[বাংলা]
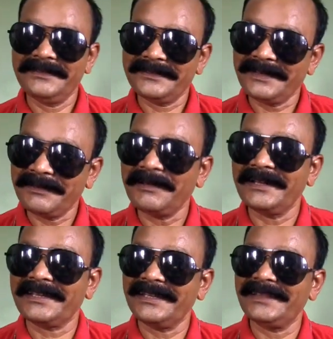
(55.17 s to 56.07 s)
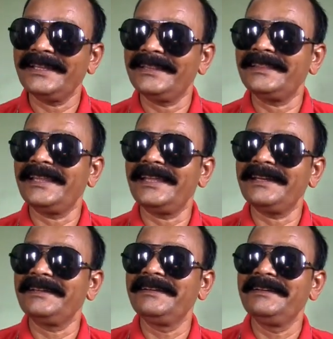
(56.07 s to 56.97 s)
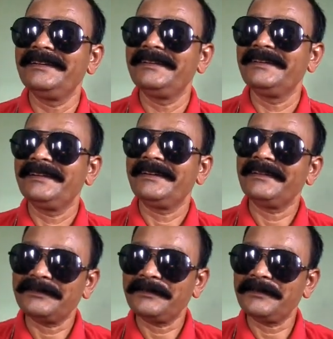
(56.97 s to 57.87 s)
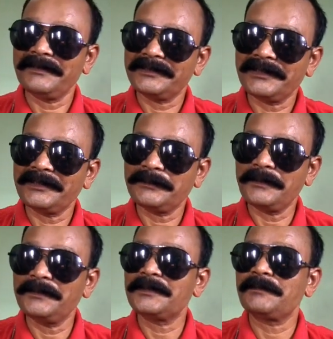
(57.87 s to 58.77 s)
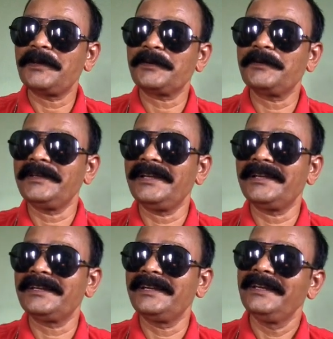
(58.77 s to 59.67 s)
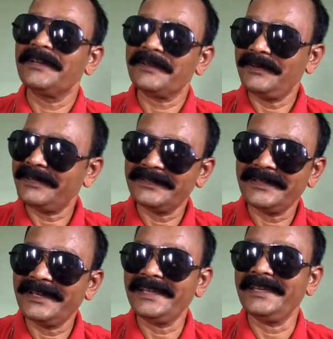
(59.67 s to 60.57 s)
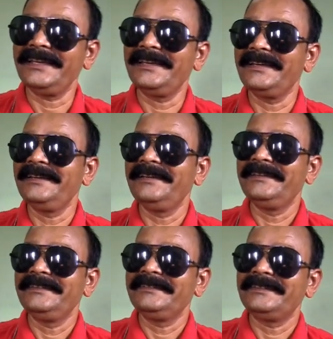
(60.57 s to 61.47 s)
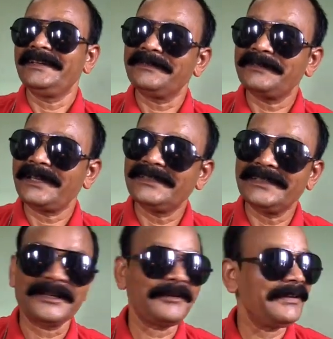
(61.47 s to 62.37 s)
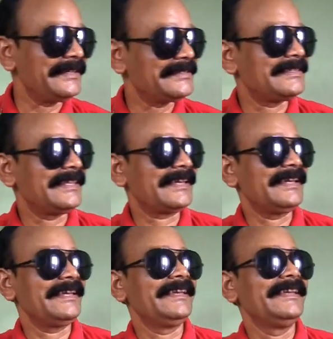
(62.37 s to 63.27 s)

বিরল কৃতিত্ব জন্ম উত্তর চব্বিশ পরগনার খড়দহে প্রেসিডেন্সি কলেজ থেকে